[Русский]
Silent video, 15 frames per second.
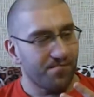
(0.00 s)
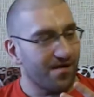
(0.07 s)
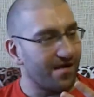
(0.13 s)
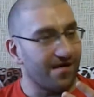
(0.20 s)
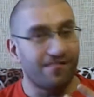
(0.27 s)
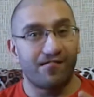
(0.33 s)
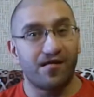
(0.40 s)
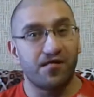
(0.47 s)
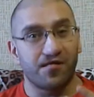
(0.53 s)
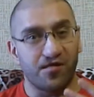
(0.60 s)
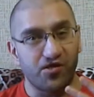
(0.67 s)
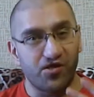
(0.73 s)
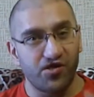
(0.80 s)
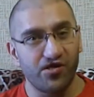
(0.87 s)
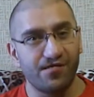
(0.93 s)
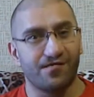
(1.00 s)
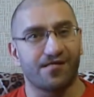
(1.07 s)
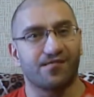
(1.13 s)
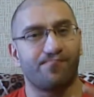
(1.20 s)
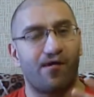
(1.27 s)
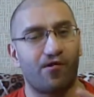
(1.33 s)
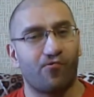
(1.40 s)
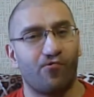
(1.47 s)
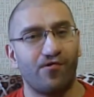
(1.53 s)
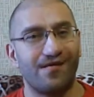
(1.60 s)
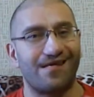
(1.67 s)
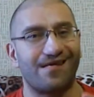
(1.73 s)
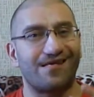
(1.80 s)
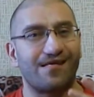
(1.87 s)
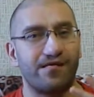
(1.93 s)
как говорится, чинно,
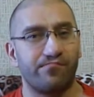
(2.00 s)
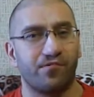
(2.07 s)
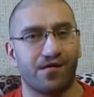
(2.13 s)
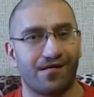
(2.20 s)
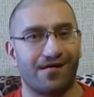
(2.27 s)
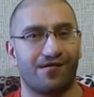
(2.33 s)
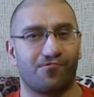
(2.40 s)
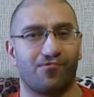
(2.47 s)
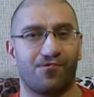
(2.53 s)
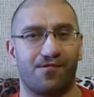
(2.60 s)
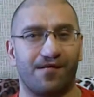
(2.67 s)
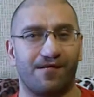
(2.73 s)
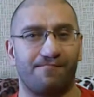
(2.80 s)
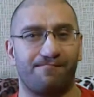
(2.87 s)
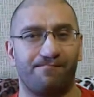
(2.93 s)
спокойно и благородно.